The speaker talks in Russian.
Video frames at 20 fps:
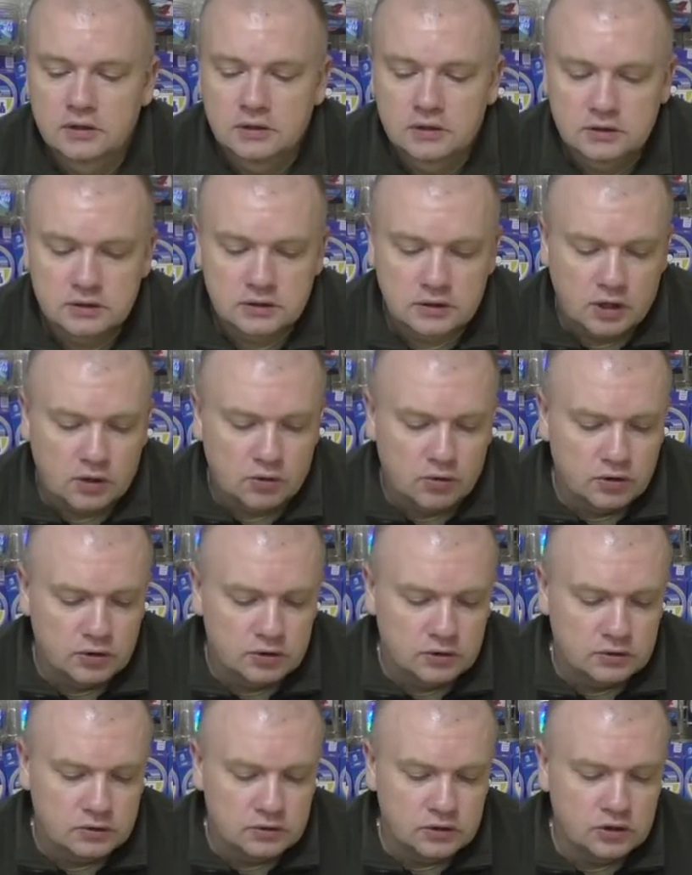с
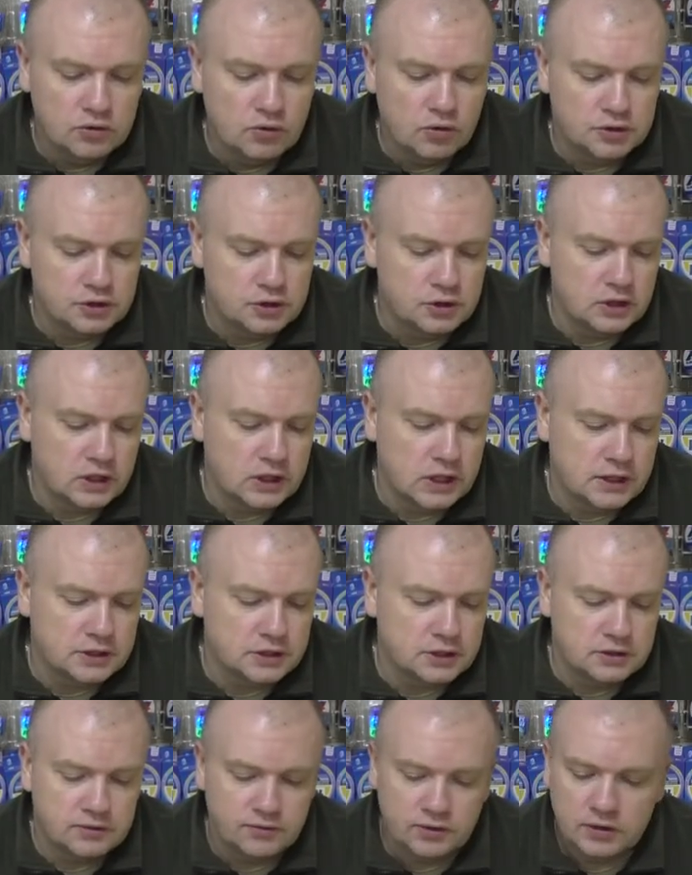такой не очень
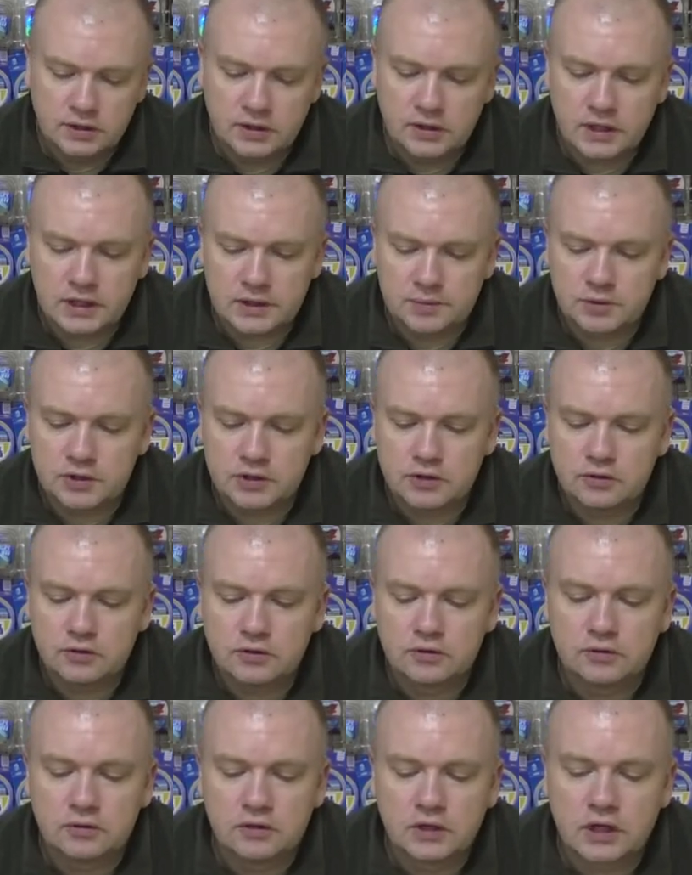качественной
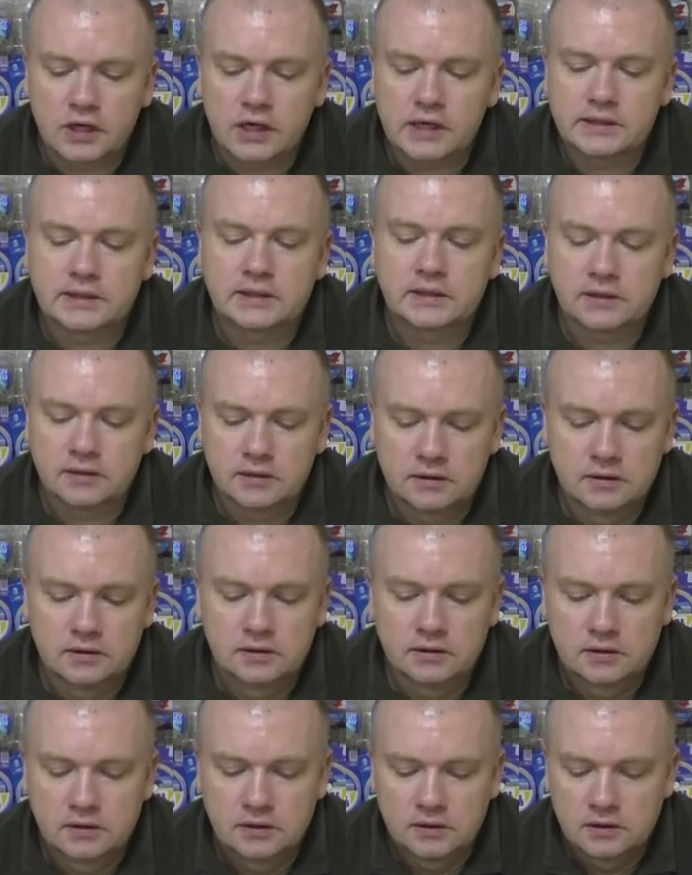надписью, краской
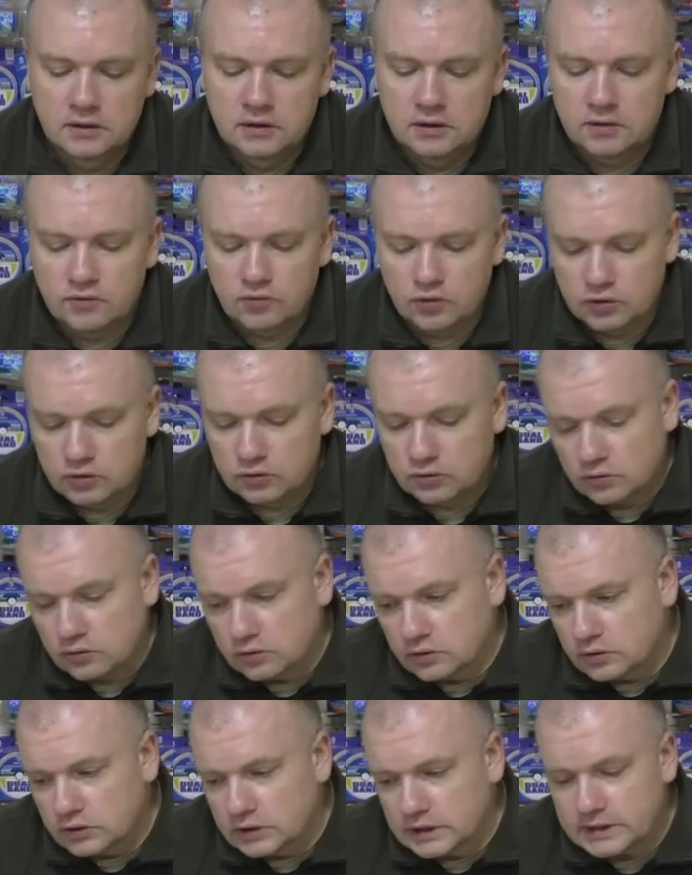вот,
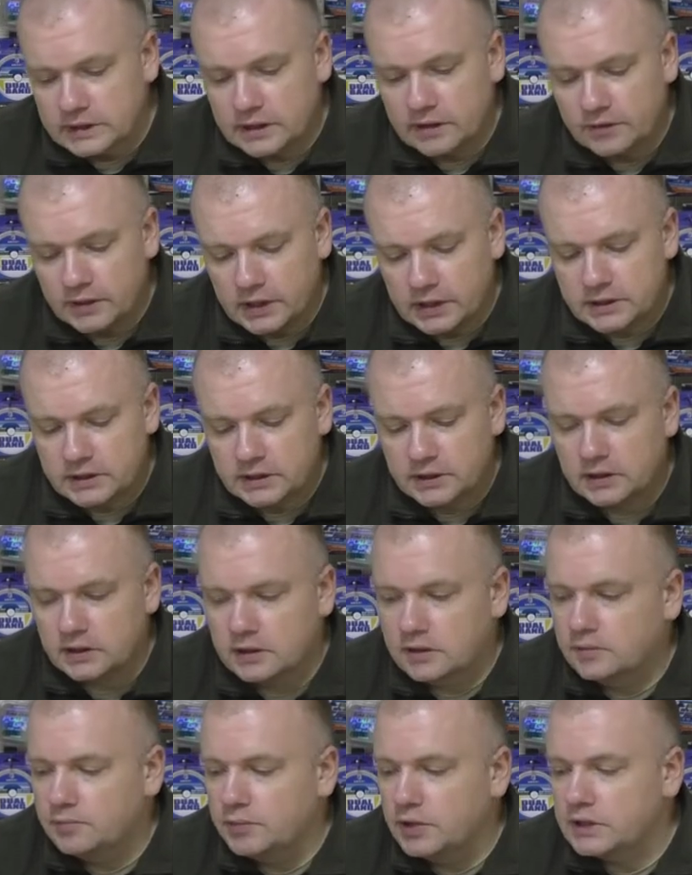но на
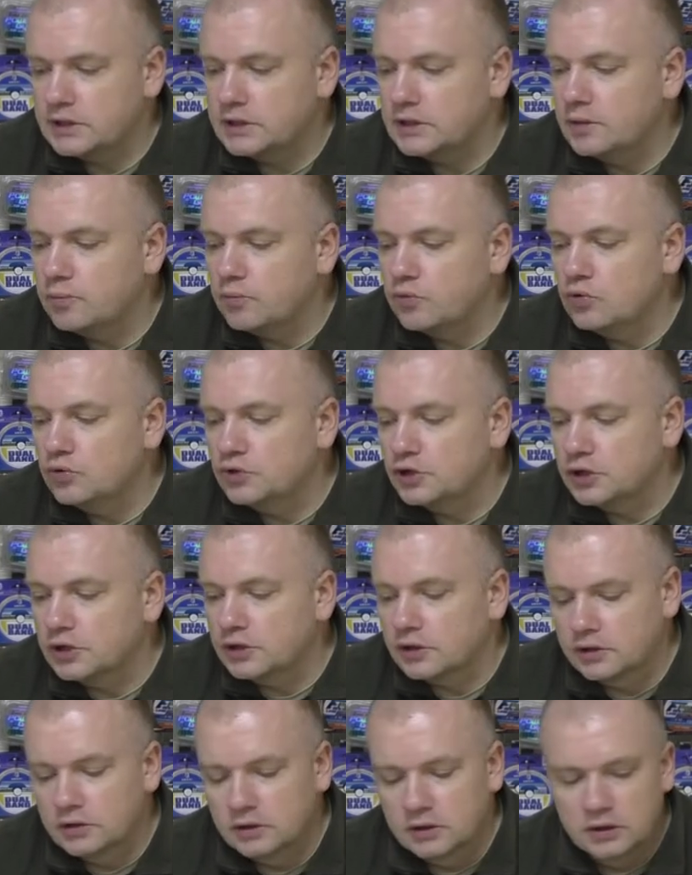завязках, без
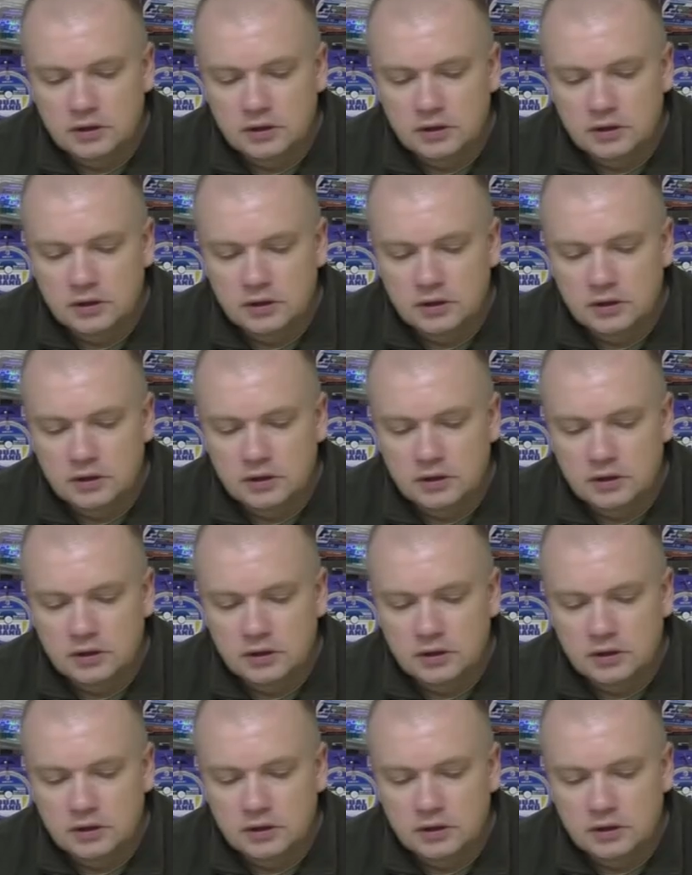липучек.